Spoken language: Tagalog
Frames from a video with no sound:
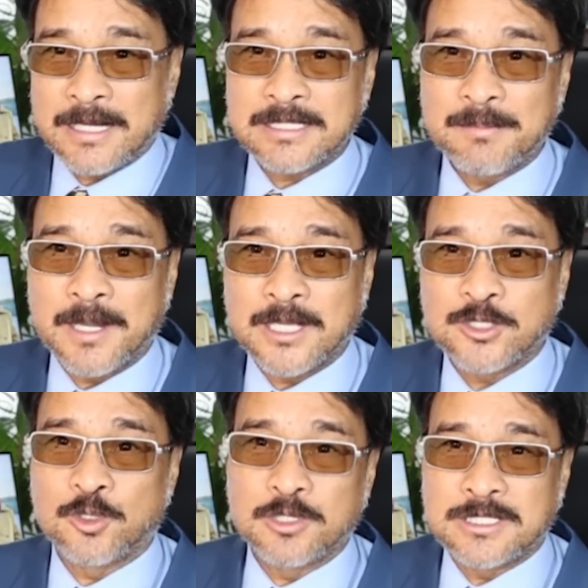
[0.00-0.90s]
sa mga
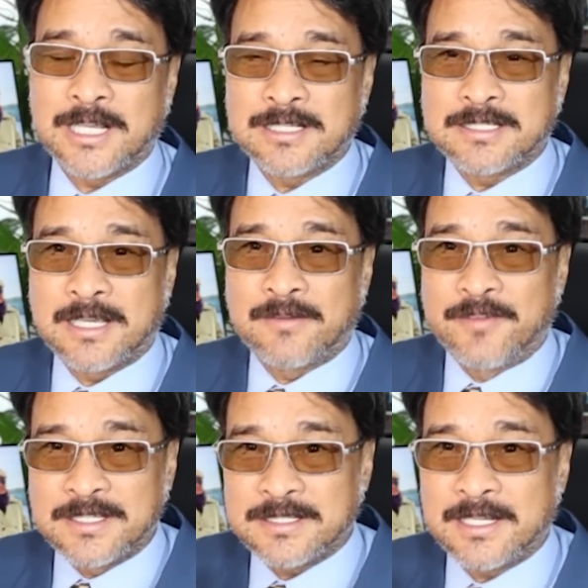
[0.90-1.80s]
social
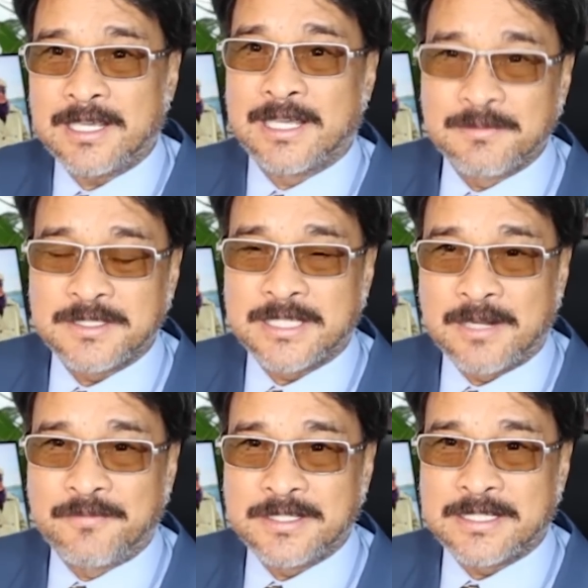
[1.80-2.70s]
service and health
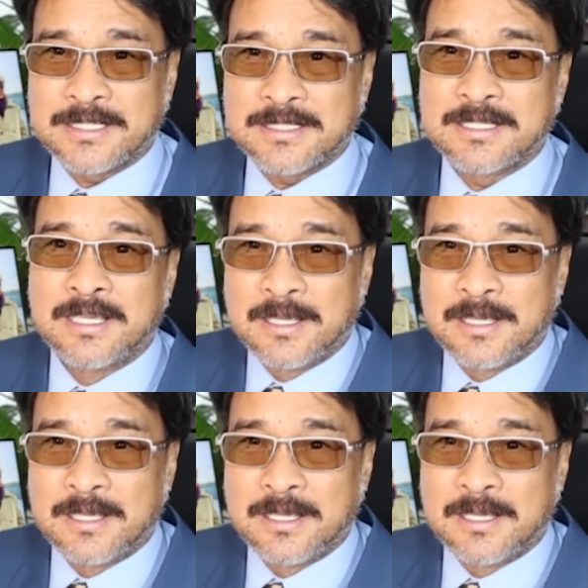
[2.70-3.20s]
services